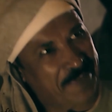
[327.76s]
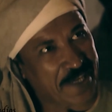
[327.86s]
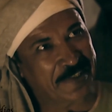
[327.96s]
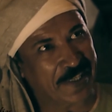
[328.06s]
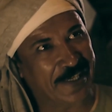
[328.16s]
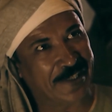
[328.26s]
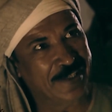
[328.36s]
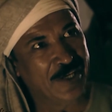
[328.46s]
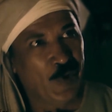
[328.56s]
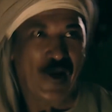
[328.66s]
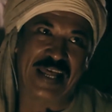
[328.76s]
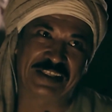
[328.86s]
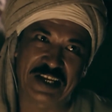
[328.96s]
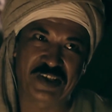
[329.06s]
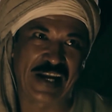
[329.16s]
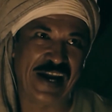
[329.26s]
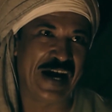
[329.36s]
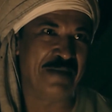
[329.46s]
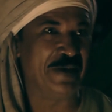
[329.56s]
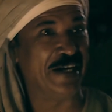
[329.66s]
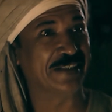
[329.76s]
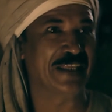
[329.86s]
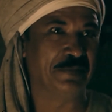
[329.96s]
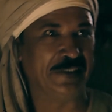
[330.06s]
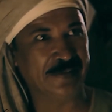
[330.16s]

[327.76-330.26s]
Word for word: تقتل ولا تجرح يا عم هضبي